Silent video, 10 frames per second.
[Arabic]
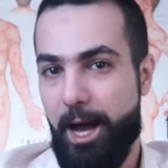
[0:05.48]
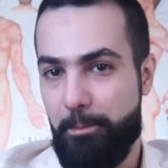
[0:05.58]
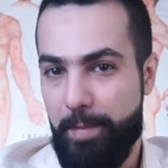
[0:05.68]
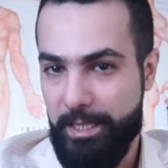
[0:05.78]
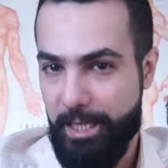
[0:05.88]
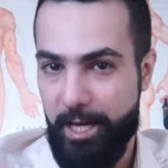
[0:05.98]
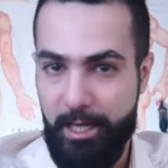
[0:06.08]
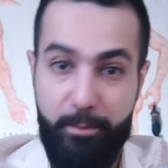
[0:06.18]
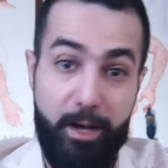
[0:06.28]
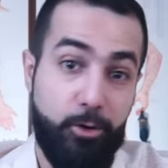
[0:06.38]
حبيت
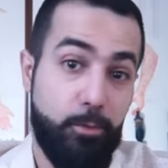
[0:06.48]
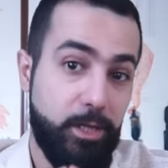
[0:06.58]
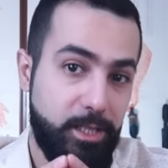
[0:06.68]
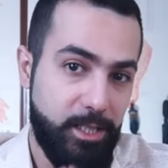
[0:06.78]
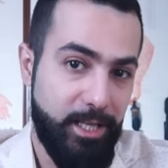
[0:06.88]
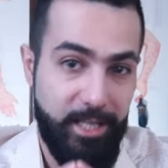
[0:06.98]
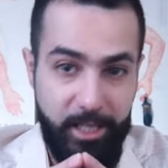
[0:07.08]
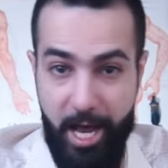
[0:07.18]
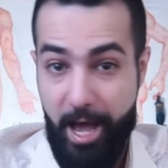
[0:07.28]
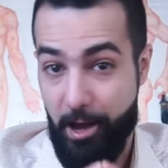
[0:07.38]
شارك معكم قصه
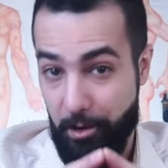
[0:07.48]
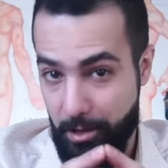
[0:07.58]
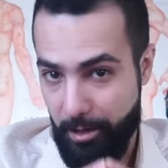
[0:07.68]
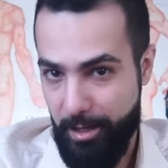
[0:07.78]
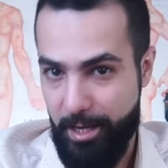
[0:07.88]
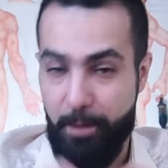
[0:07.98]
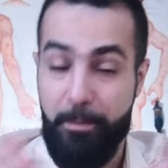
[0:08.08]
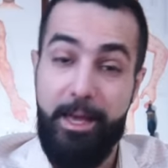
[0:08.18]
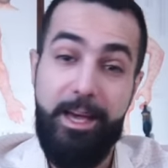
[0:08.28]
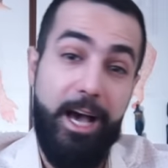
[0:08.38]
نجاح حقيقيه
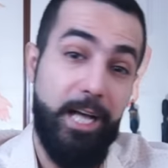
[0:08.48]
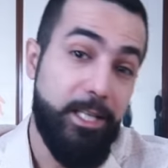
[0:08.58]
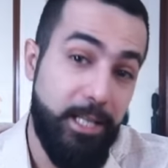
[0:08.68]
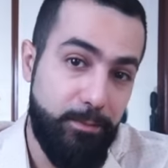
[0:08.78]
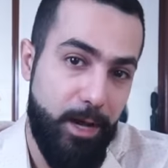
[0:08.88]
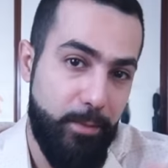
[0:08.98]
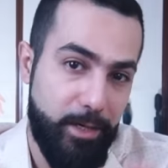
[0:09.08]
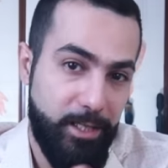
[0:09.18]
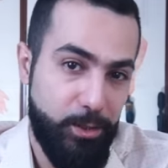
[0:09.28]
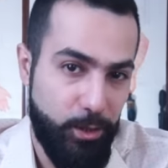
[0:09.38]
حصلت مع
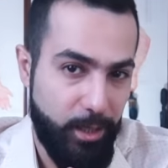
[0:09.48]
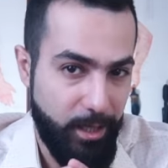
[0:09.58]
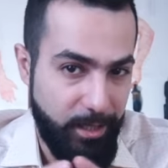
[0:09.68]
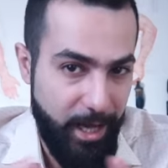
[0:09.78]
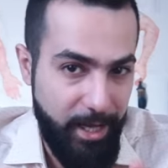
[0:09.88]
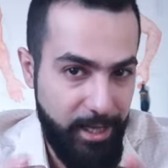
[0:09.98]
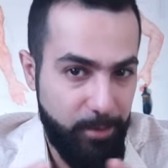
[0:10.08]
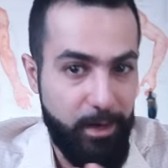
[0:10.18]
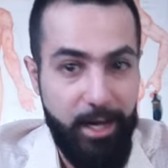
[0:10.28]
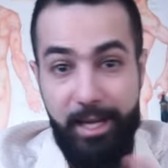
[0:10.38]
مريض سكري
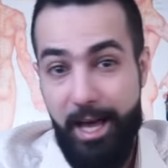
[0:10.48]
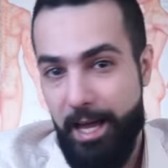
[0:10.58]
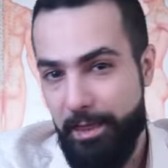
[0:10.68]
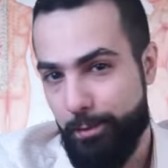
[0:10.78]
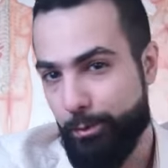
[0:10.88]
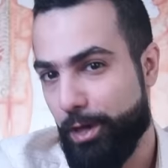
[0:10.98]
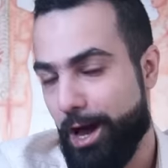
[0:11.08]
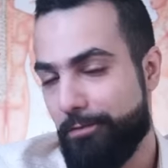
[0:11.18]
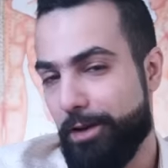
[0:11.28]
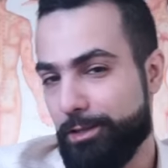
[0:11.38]
تغلب على اكثر
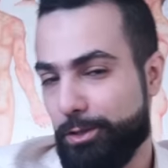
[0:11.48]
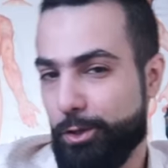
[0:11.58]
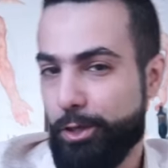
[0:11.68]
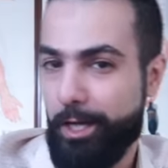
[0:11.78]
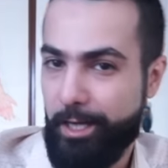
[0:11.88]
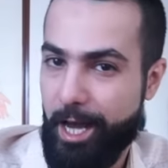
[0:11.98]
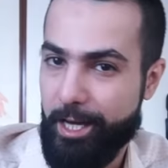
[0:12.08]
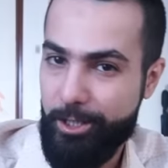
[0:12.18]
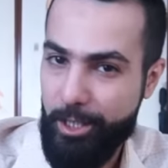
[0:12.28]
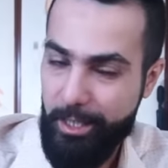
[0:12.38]
مضاعفات السكري
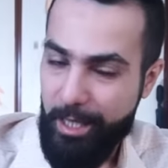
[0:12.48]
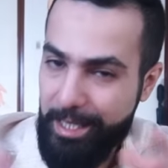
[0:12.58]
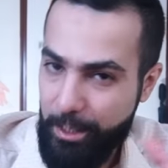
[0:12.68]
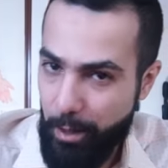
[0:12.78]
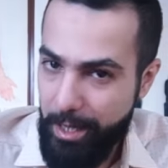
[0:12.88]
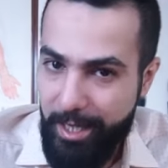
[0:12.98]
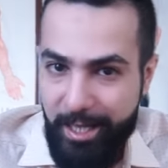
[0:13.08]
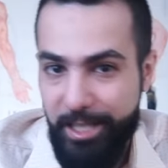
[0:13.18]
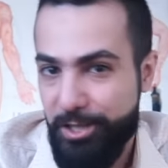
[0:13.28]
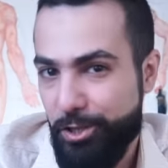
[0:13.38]
حرجا الا وهي
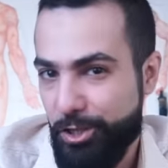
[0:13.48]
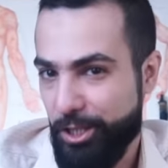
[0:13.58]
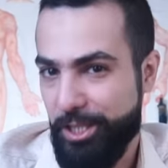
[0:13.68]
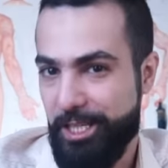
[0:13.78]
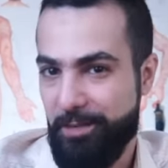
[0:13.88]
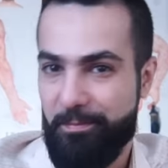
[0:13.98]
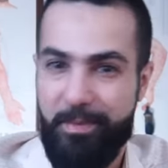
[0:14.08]
العجز الجنسي.